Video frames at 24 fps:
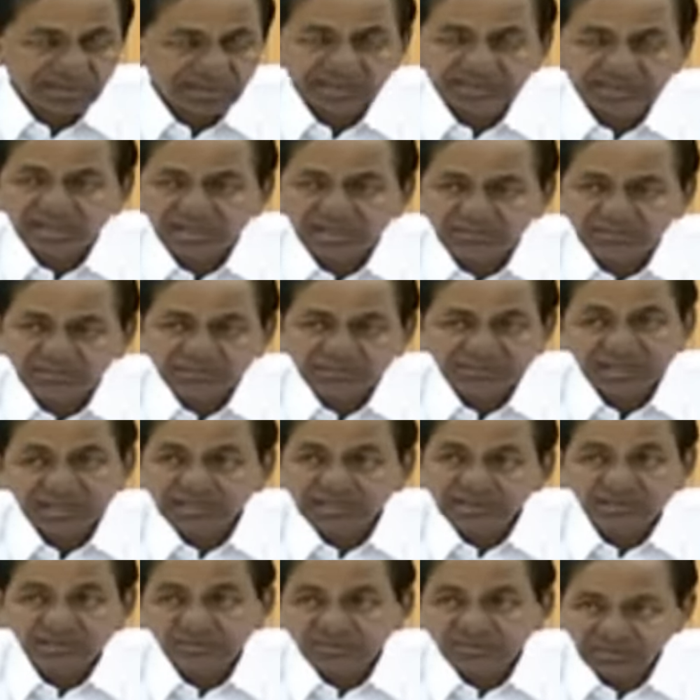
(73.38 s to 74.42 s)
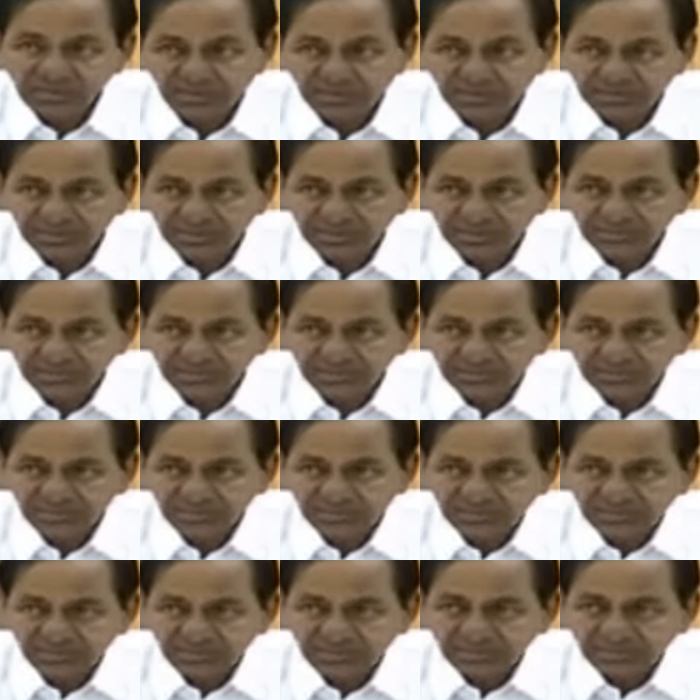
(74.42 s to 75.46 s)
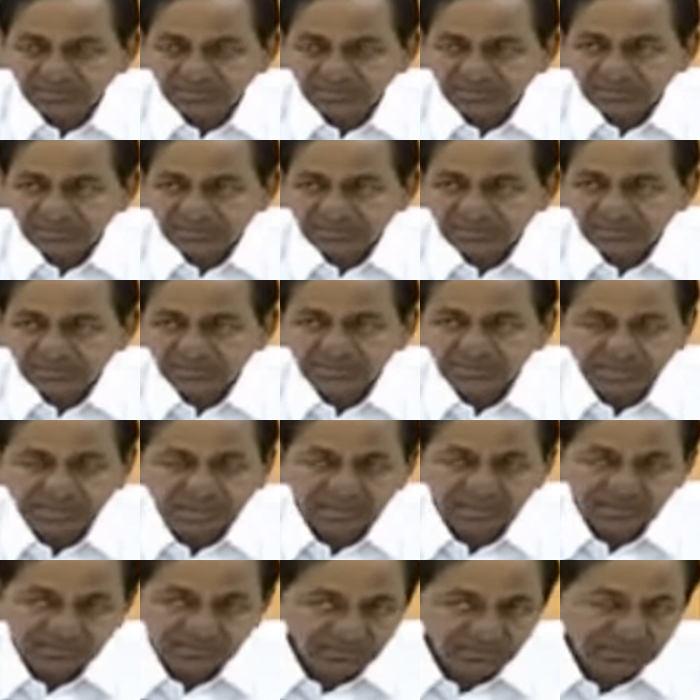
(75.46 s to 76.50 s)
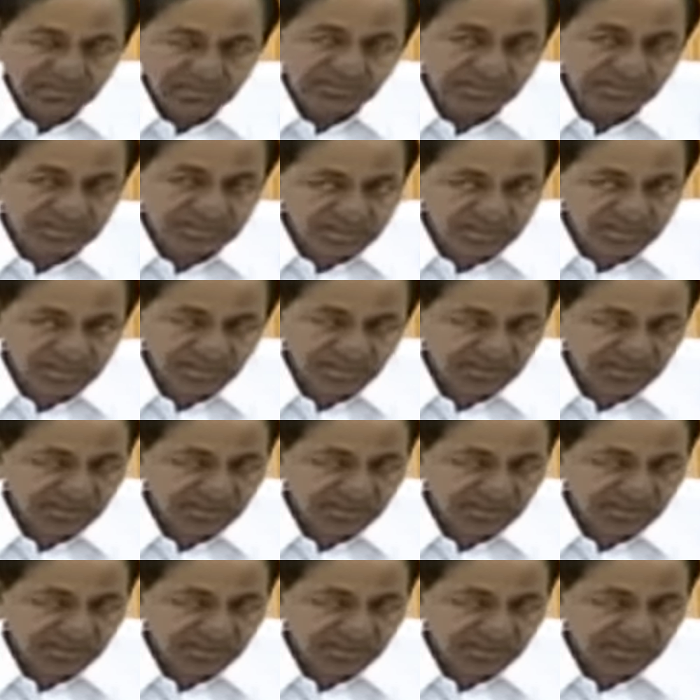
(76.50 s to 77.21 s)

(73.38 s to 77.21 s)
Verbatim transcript: ఐదు ఆరు వందల కిలోమీటర్లు ఉంటుంది మనకు మనం కట్టుకున్నటువంటి ఆ